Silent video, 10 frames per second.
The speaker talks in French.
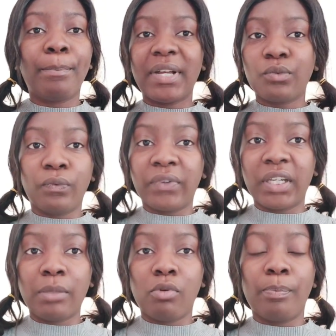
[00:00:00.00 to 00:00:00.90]
pas
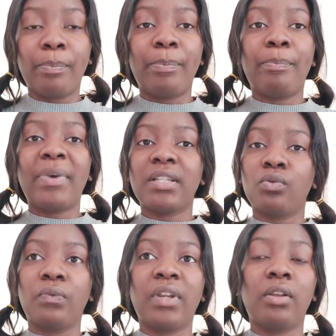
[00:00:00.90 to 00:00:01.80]
souffrir. Bon, pas
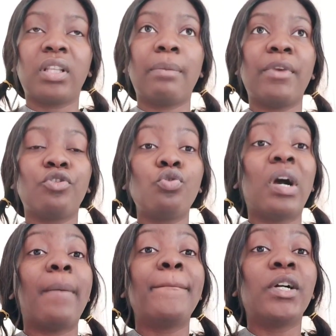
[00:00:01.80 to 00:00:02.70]
souffrir avec tes Tu
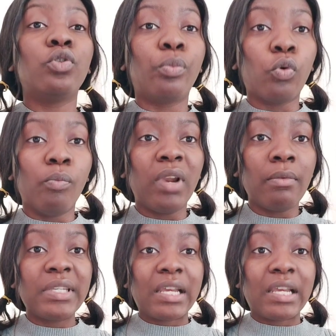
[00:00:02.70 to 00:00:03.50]
n'auras pas de problème.